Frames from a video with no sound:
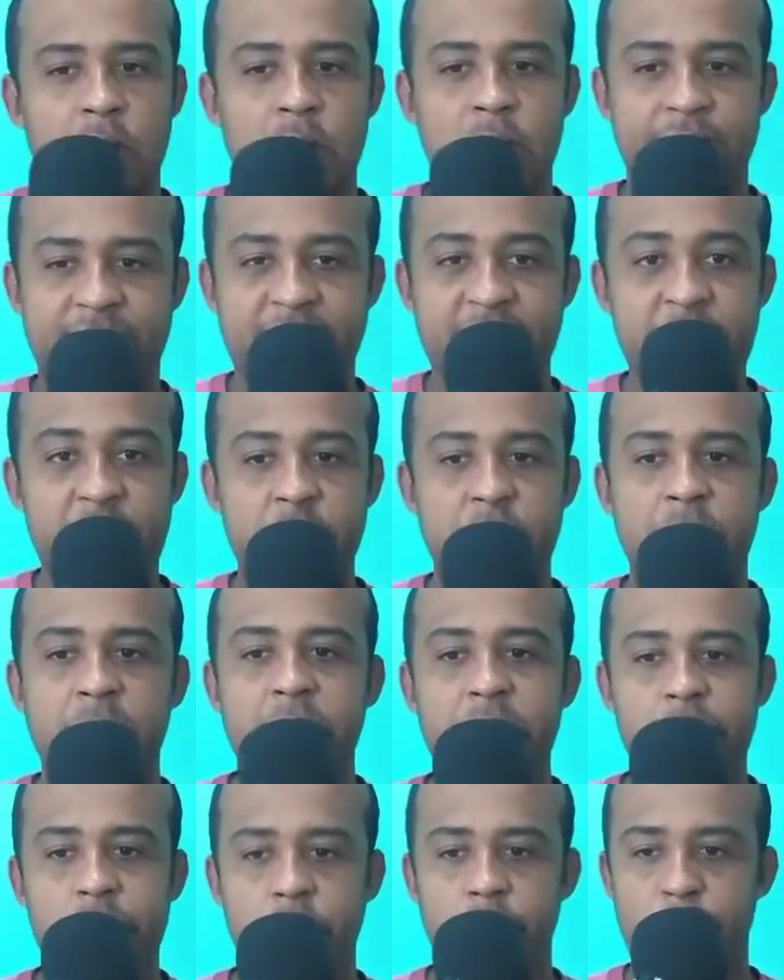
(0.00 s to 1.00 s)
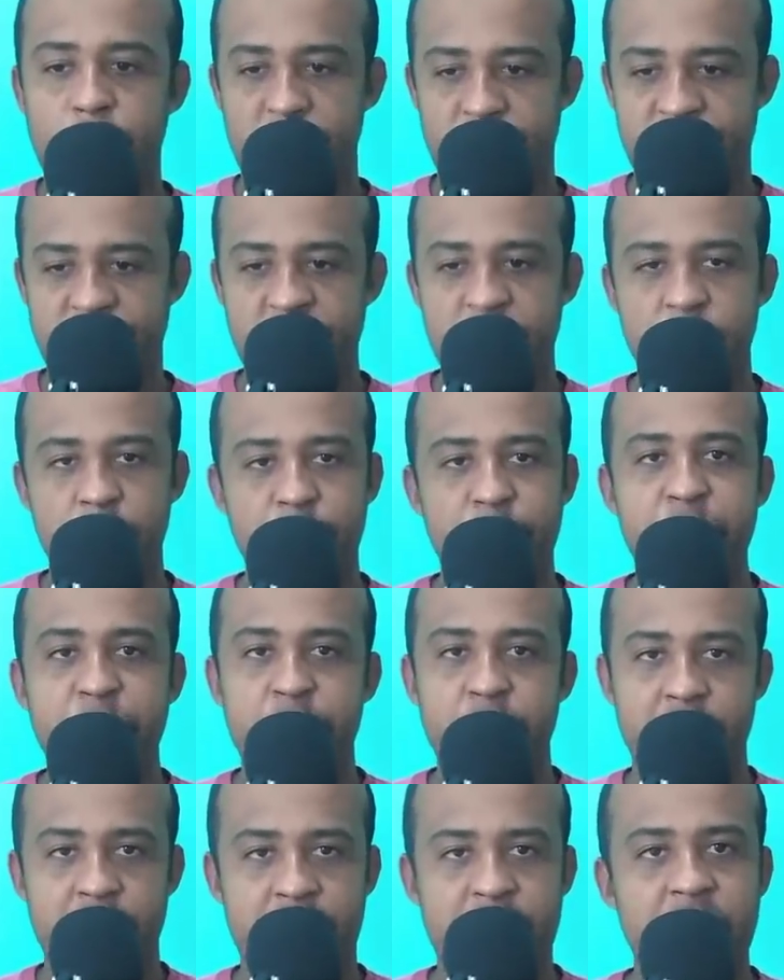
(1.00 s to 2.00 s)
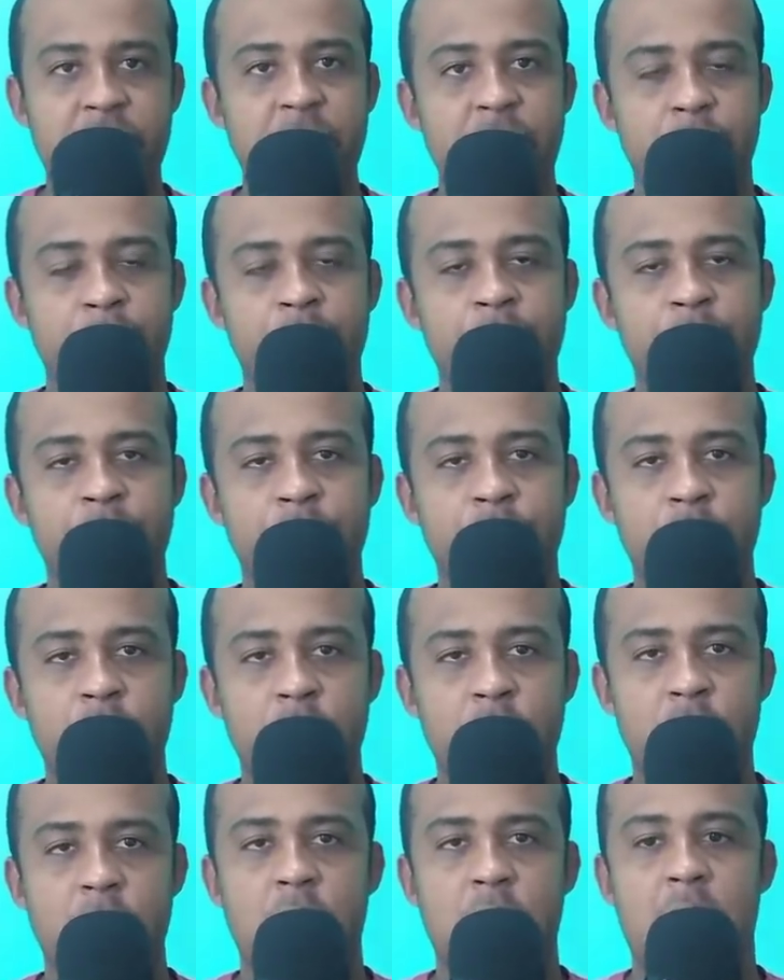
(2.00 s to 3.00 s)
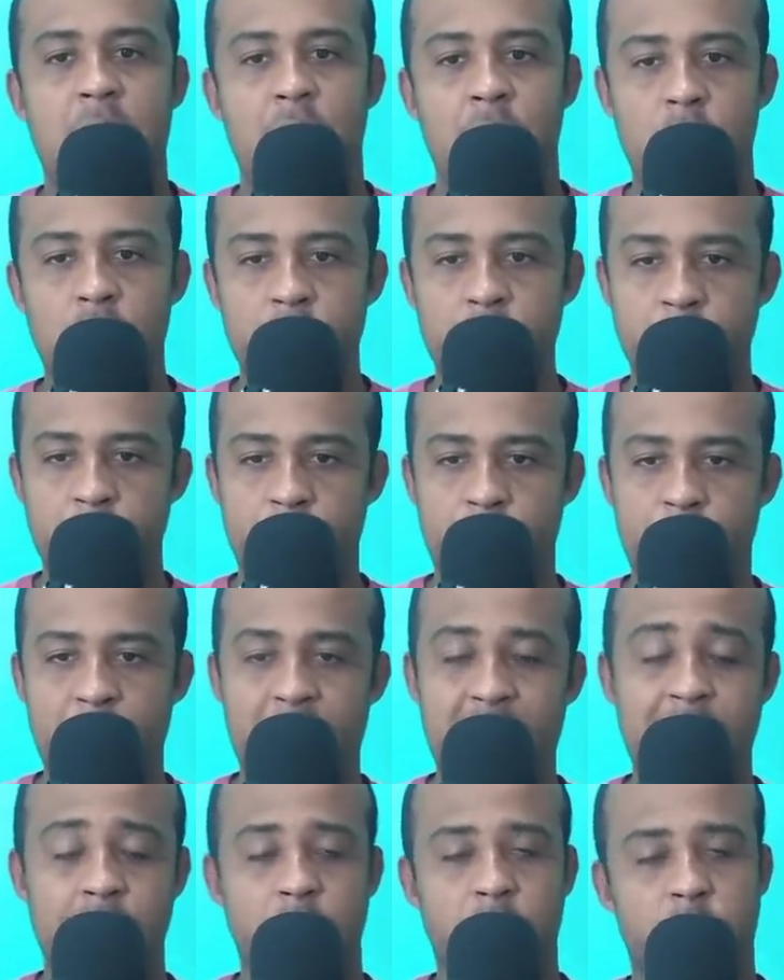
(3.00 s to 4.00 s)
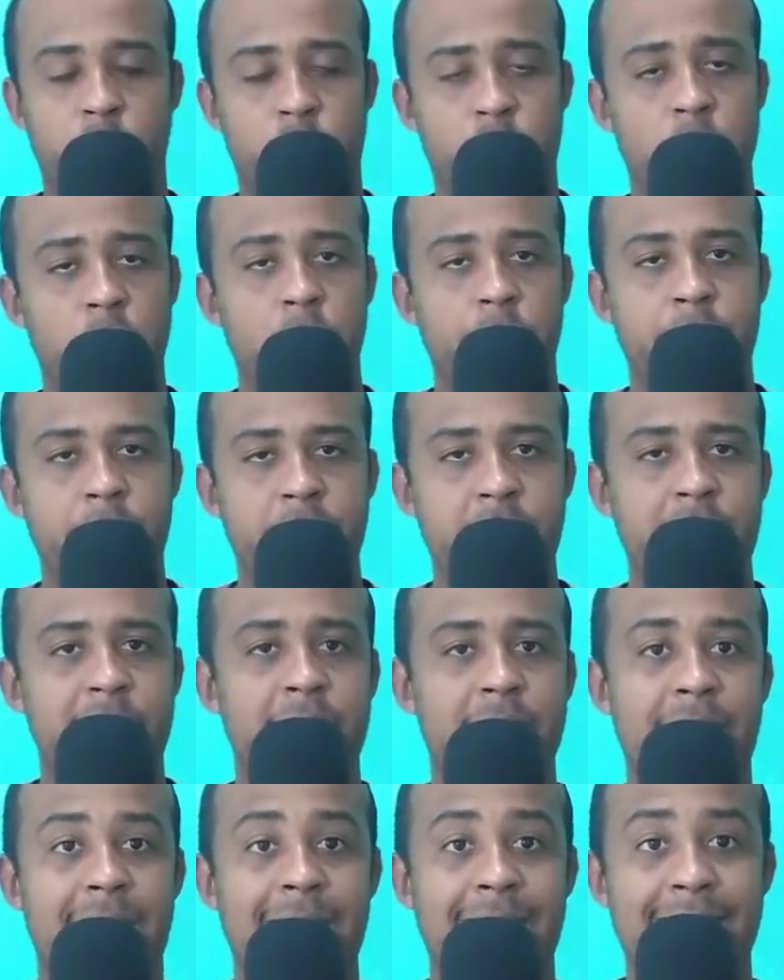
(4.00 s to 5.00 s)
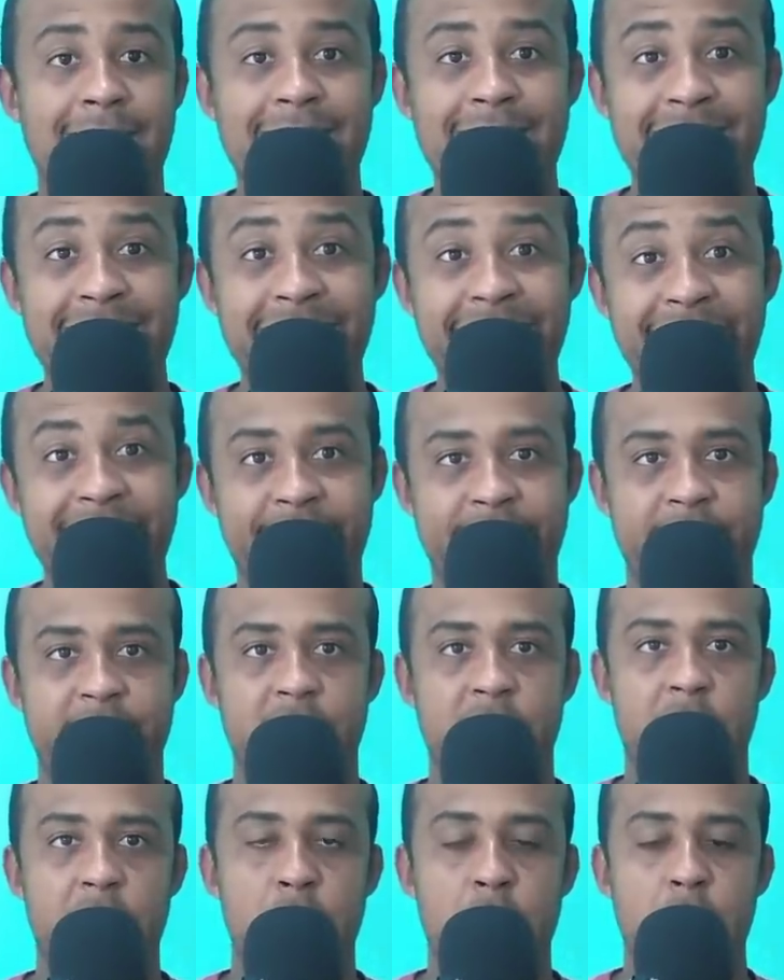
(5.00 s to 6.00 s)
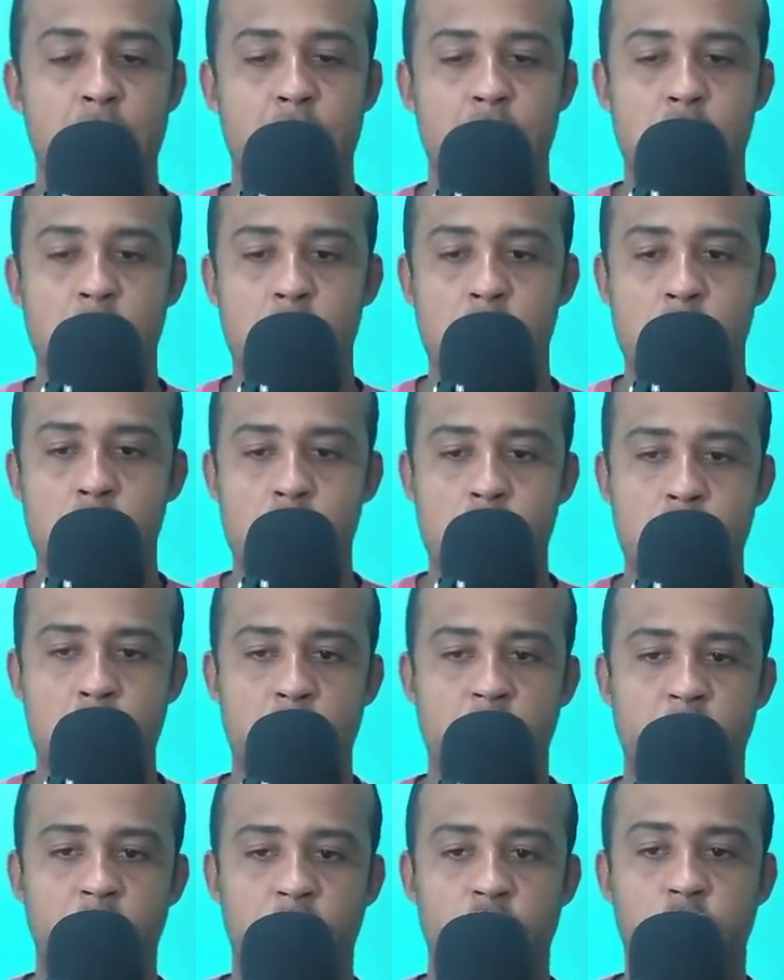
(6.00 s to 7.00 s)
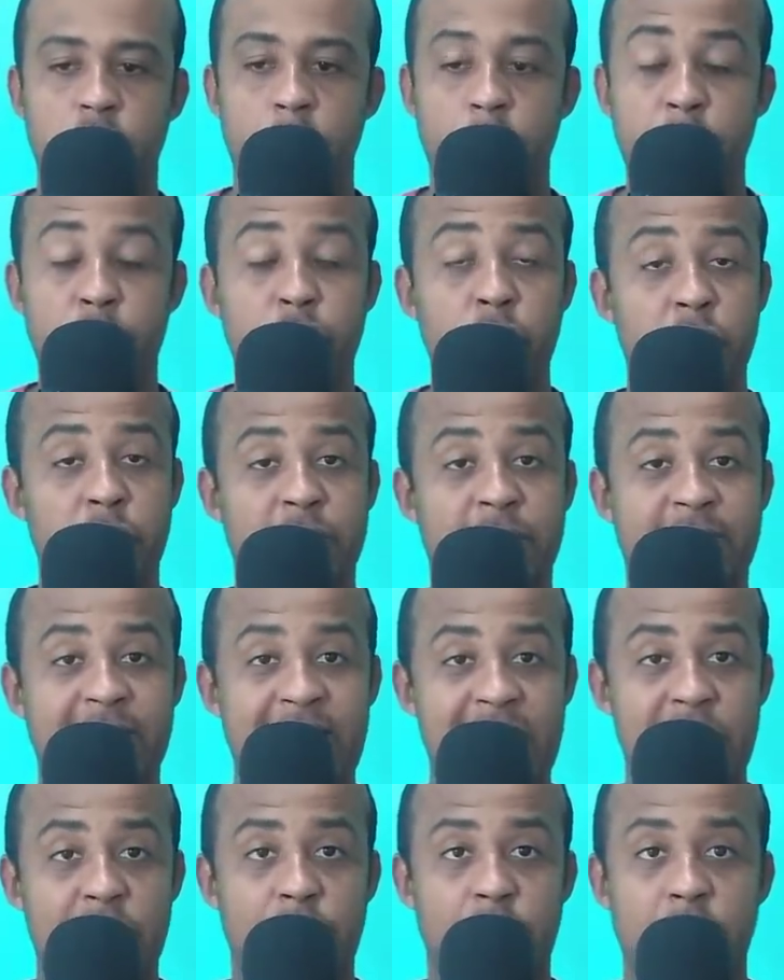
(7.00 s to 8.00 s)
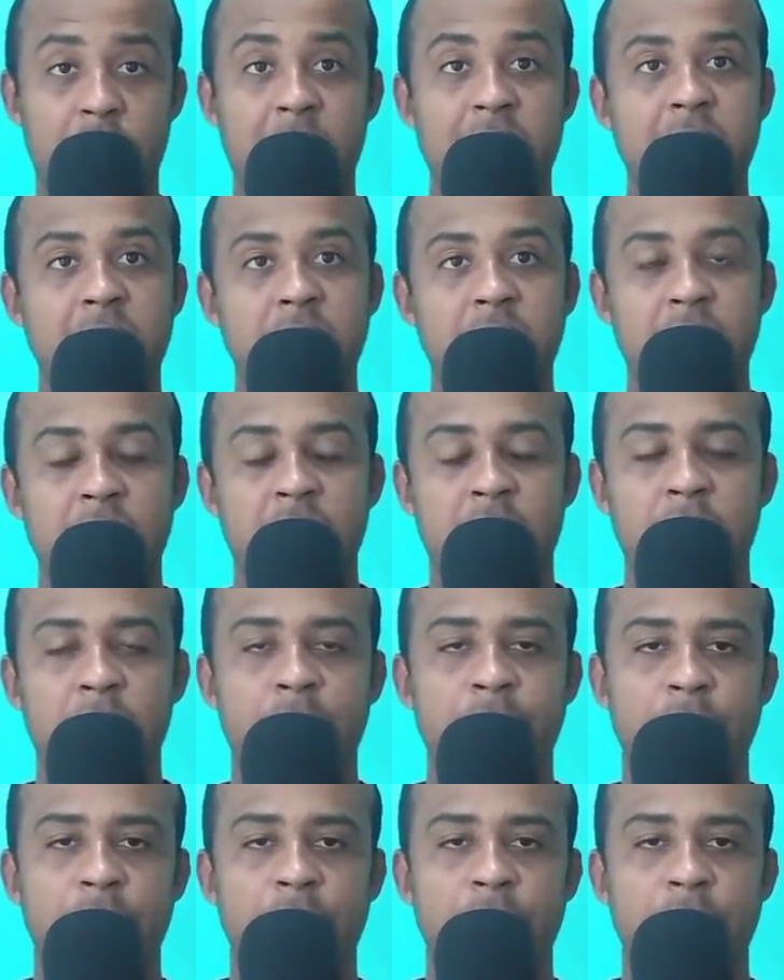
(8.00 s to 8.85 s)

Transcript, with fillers: Recentemente eu postei um vídeo aqui onde eu falo sobre Anitta e sobre o sucesso da Anitta.